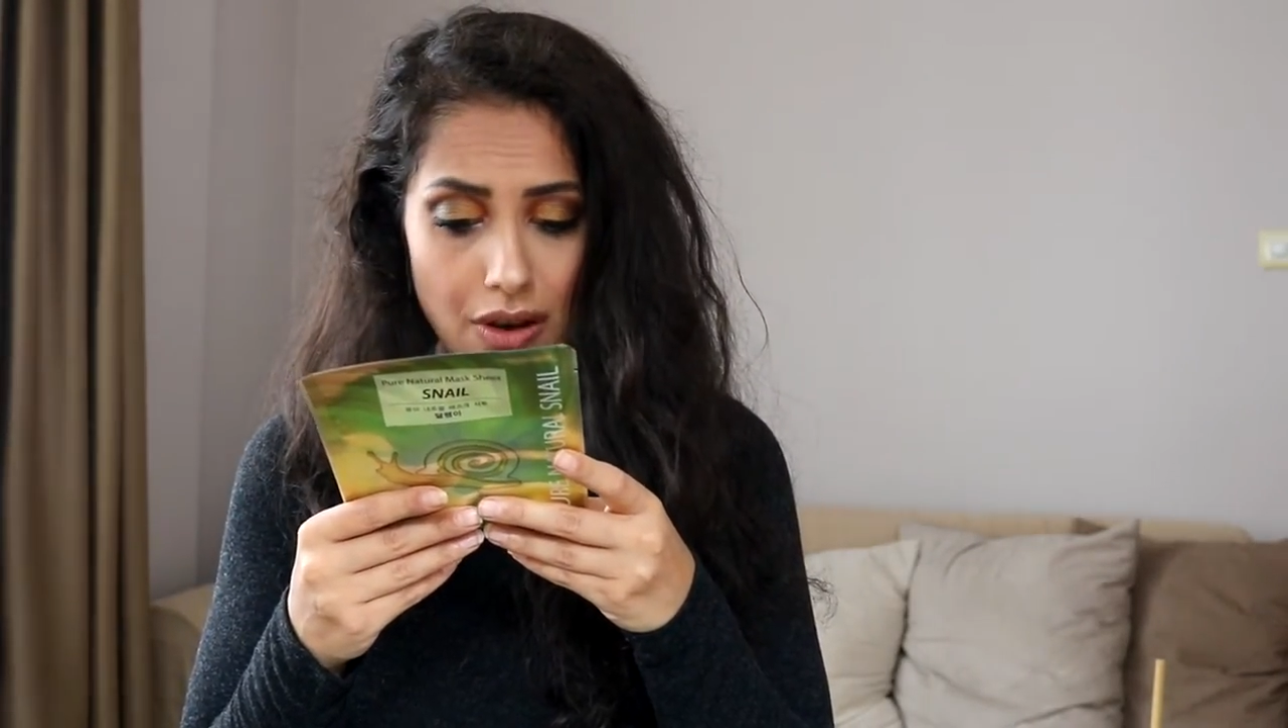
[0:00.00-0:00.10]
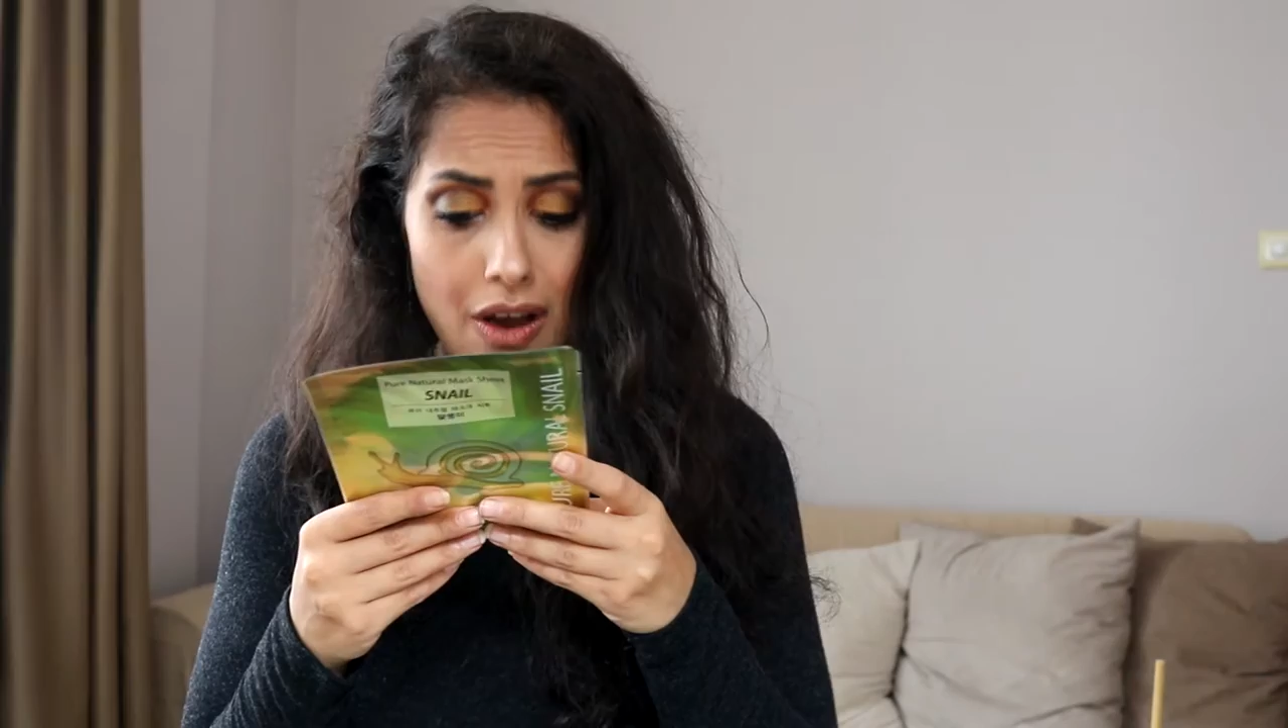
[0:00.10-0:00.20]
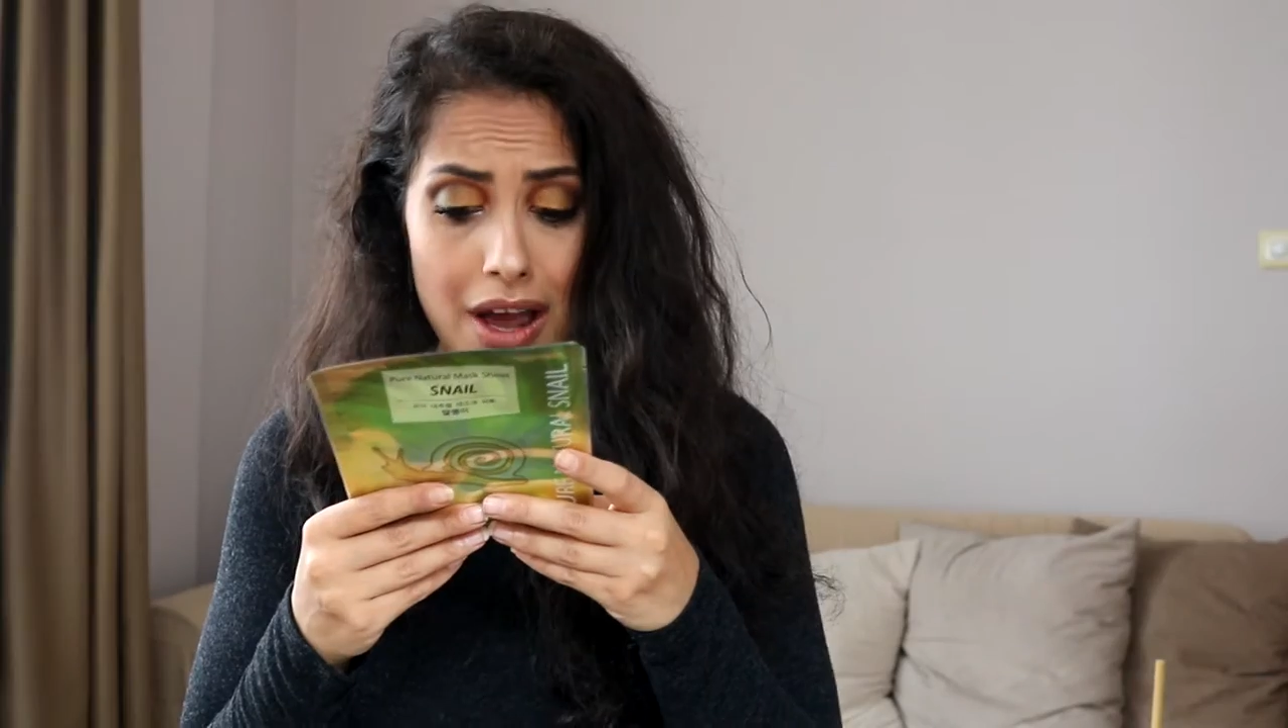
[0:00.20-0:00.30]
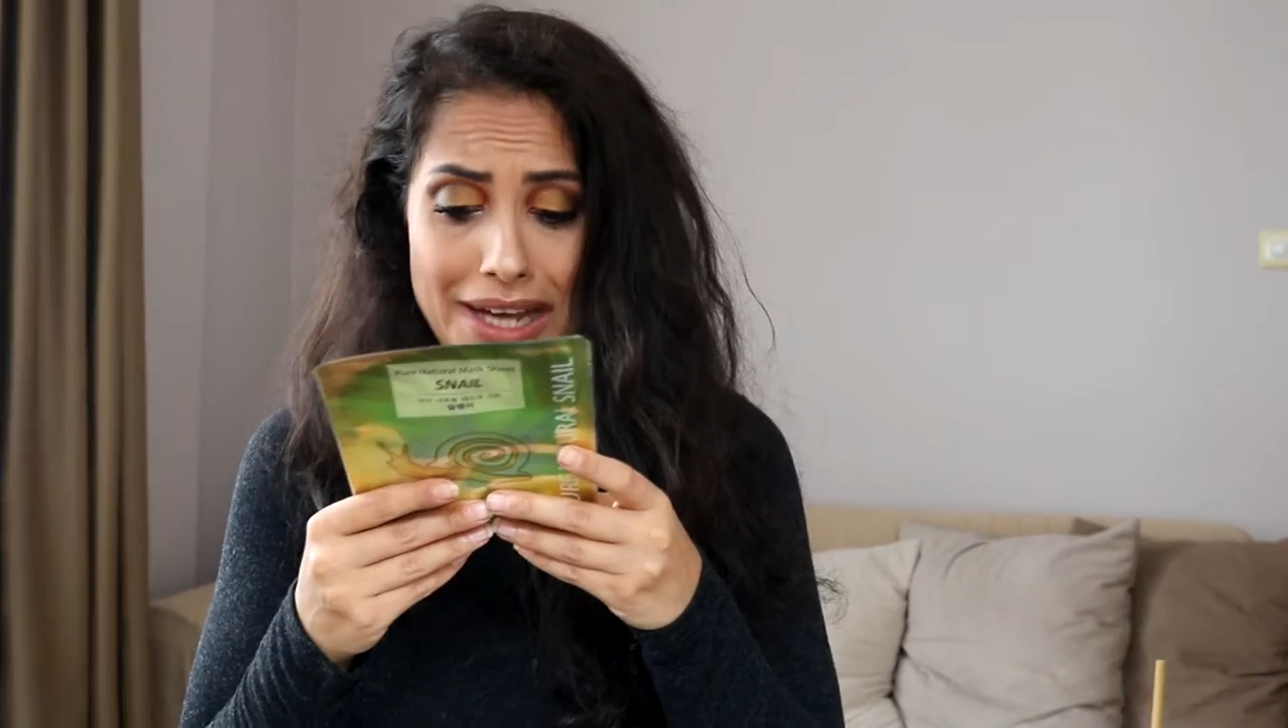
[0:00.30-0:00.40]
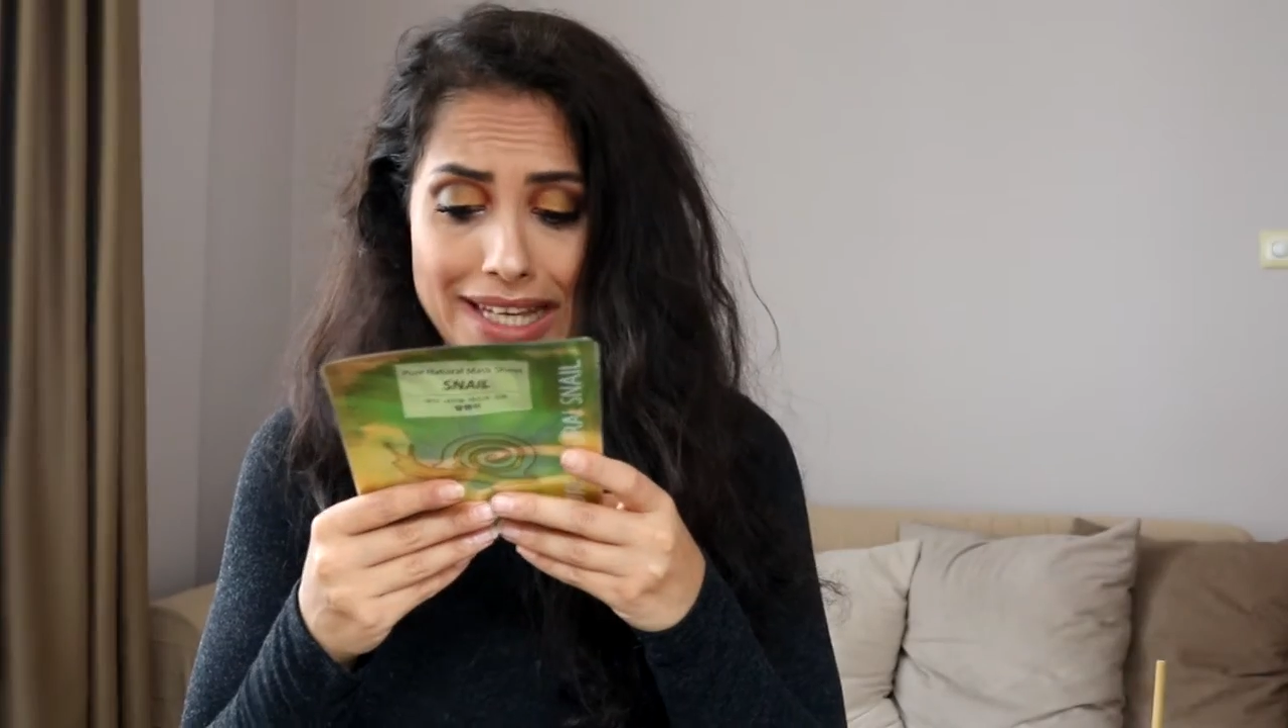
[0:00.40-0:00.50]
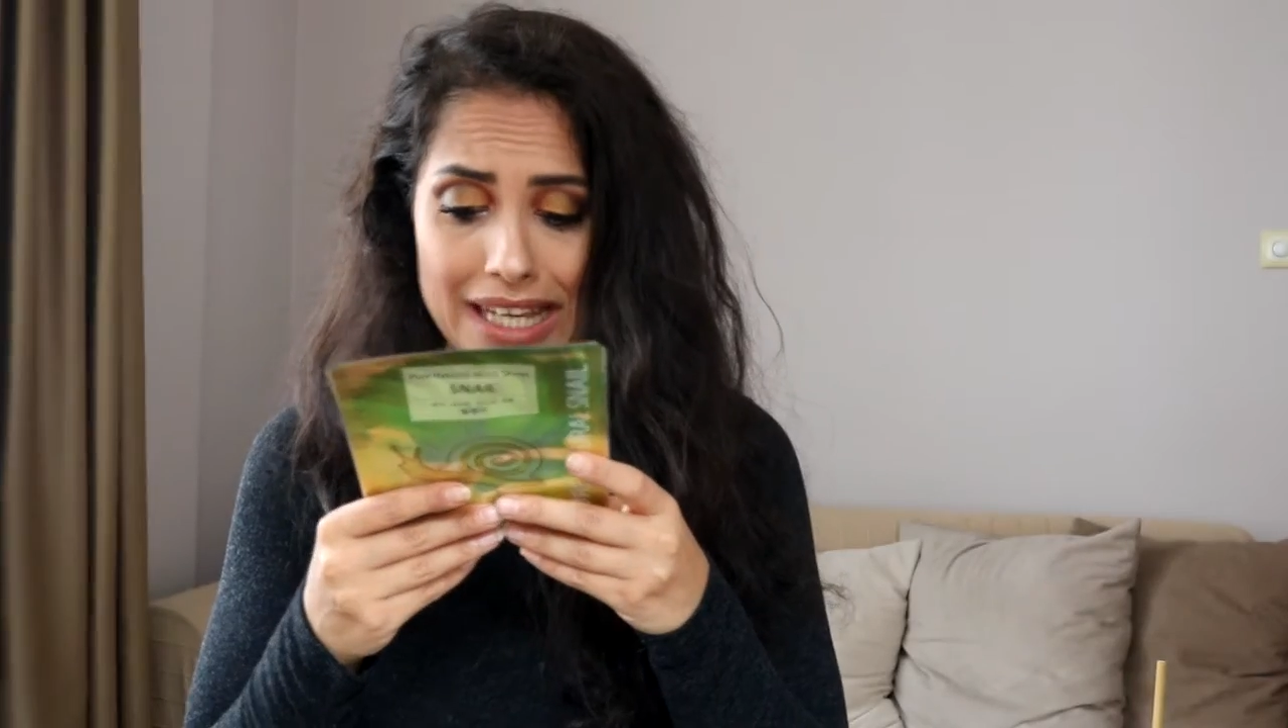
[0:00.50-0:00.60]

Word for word: diyor?